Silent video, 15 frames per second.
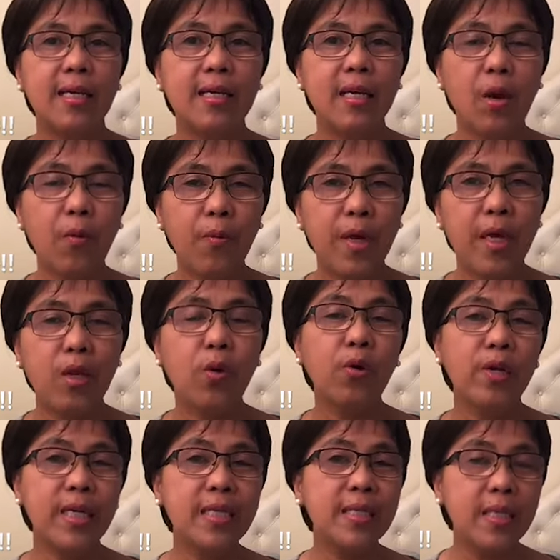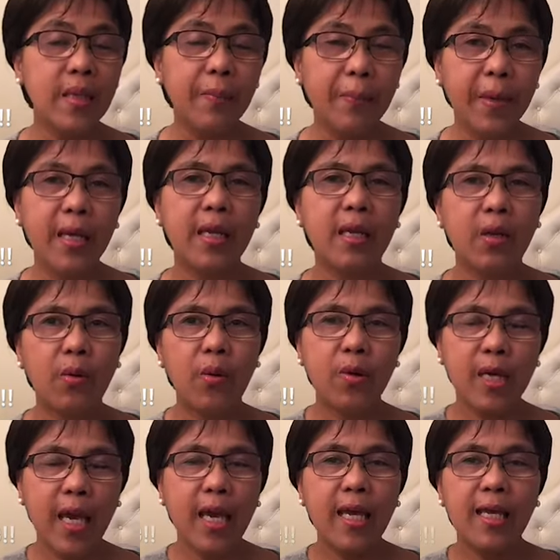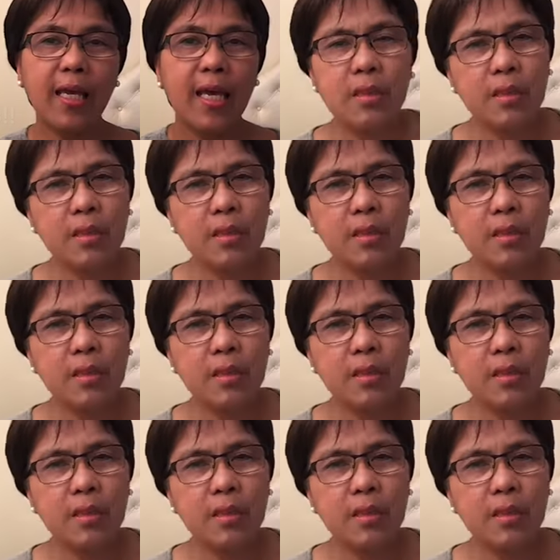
gawin or isipin? Okay.